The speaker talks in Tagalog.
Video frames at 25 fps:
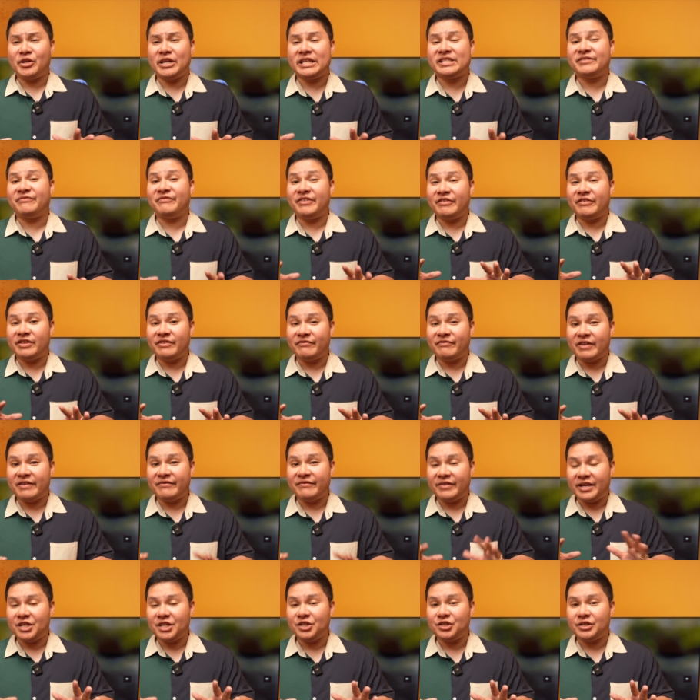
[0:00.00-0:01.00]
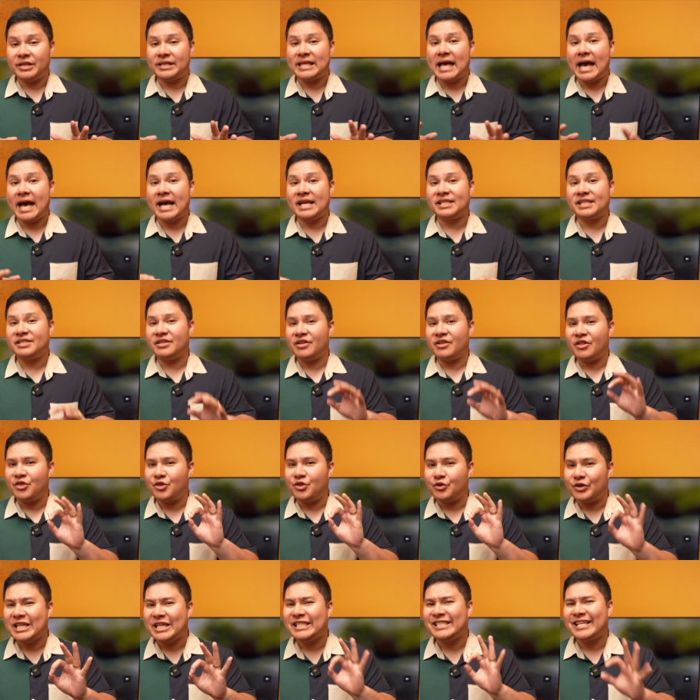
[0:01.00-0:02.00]
yun, it's 55 inch. It has
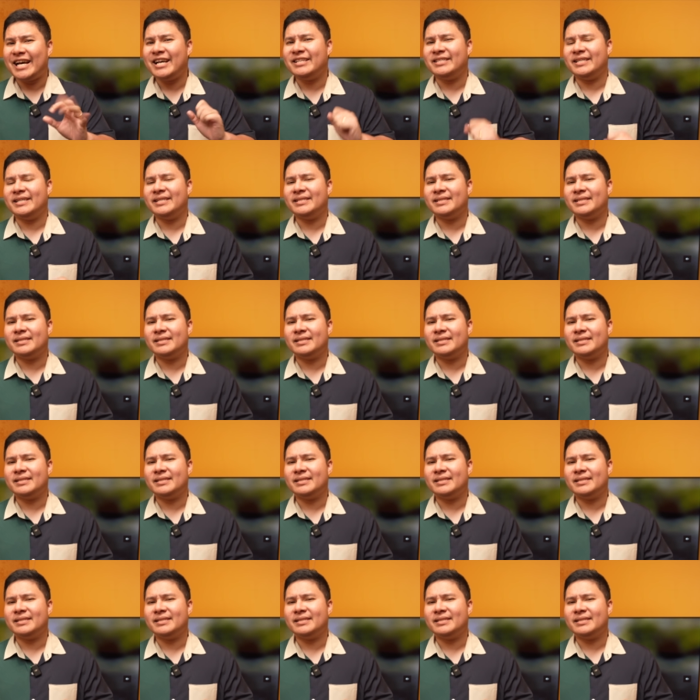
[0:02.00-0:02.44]
three sizes.